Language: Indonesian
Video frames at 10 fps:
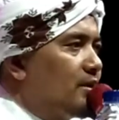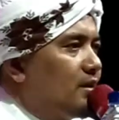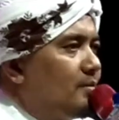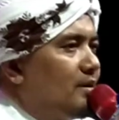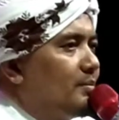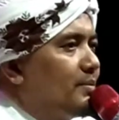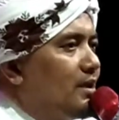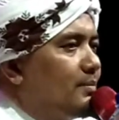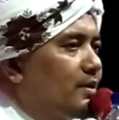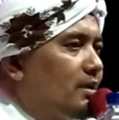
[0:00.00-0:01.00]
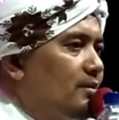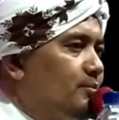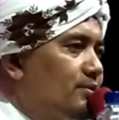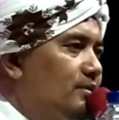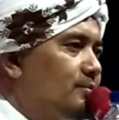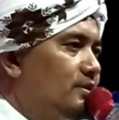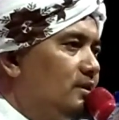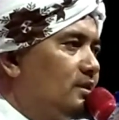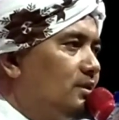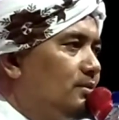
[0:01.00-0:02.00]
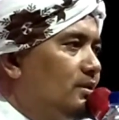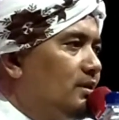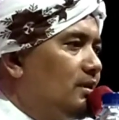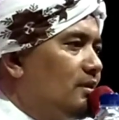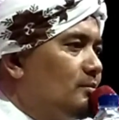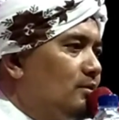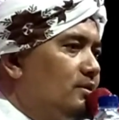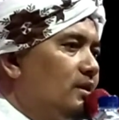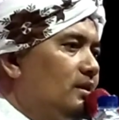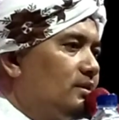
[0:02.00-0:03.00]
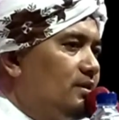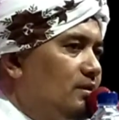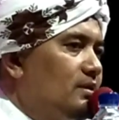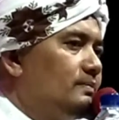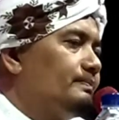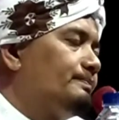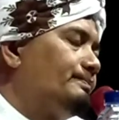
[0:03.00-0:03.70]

para bapak para ibu sebutan kaulah amul ja'aki